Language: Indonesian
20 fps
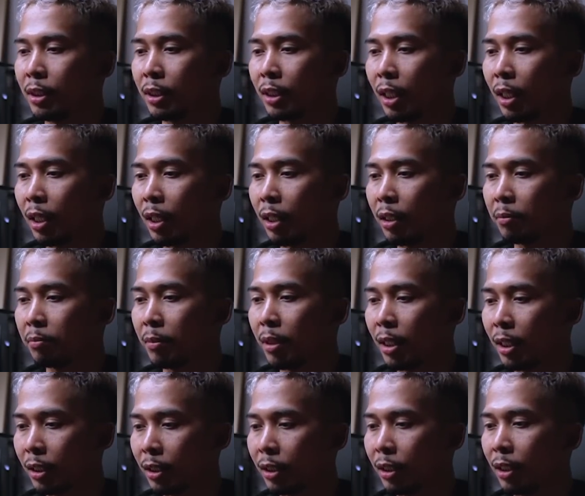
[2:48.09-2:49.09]
disayangkan
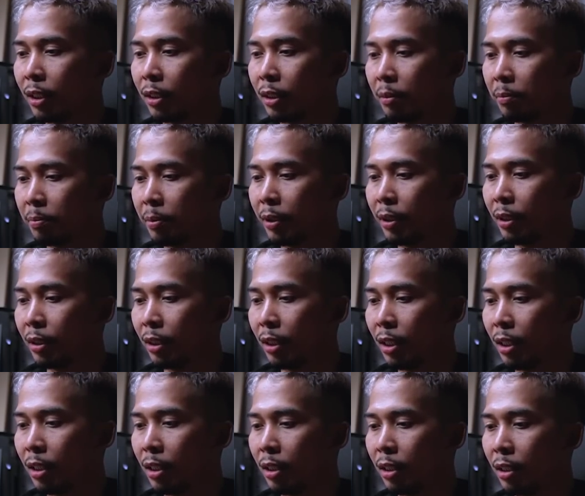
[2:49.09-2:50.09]
banget ya, tapi
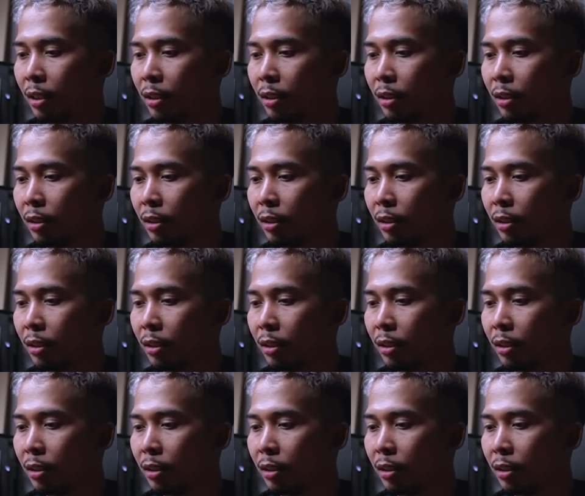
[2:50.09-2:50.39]
ya